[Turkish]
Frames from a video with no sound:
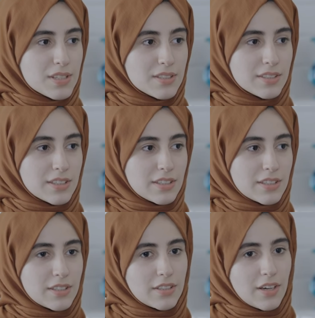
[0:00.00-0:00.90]
biz
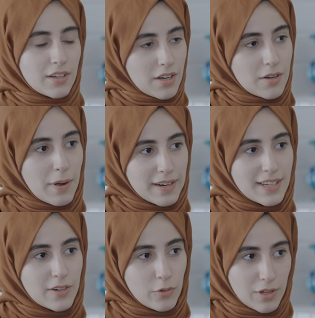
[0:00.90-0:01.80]

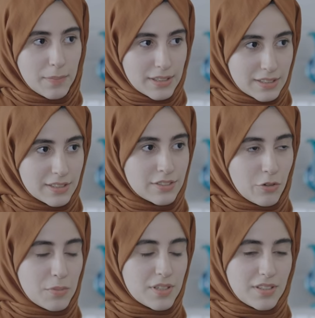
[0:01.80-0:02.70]
haberdar olamadık 15